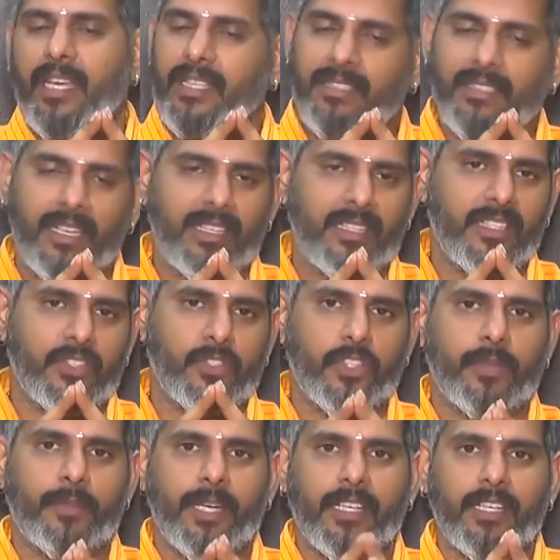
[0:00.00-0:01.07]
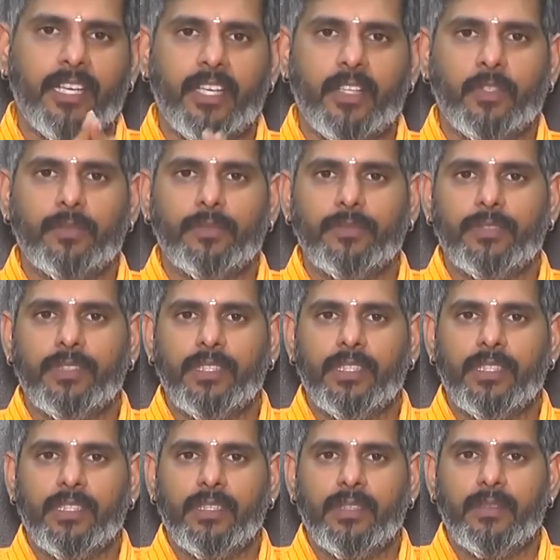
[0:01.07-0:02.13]
நினச்சால் நிச்சயமாக நடக்கும்
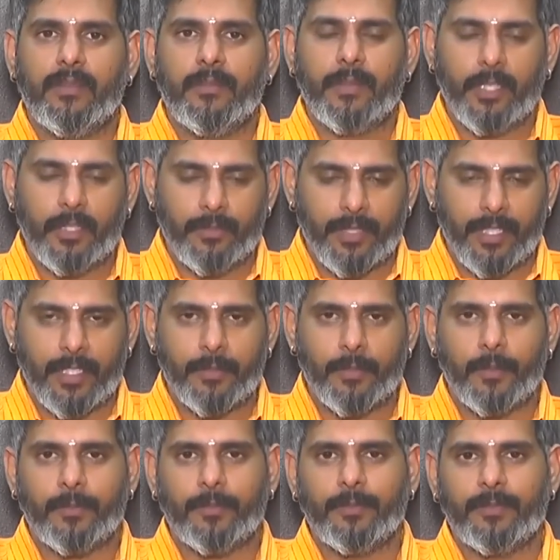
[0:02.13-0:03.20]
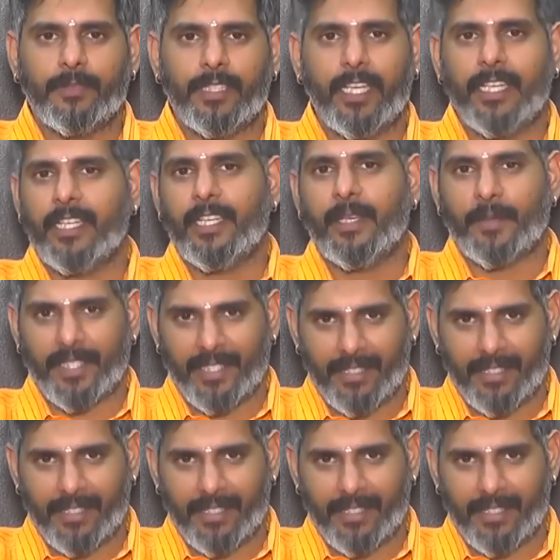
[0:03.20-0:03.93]
மீண்டும் சந்திப்போம் நன்றி